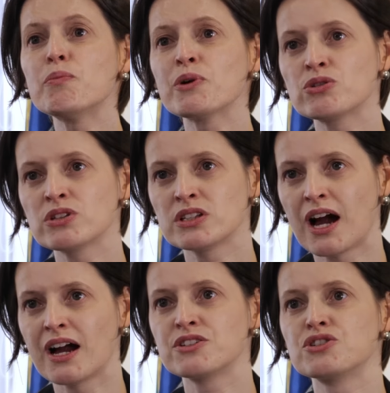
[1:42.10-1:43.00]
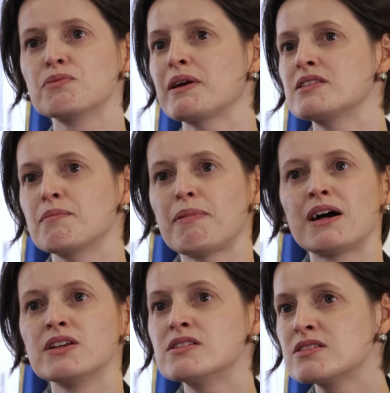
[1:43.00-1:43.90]
a oportunidade de
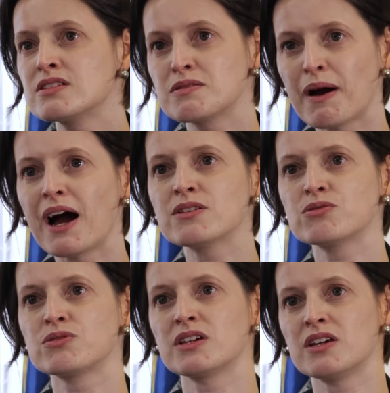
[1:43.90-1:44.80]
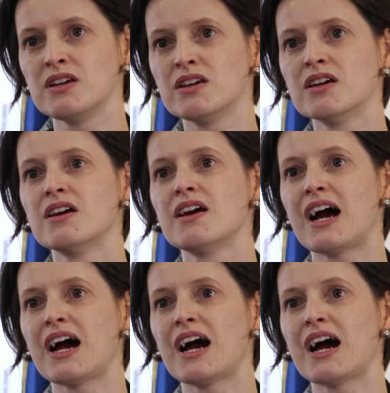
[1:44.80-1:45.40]
participar desses espaços em que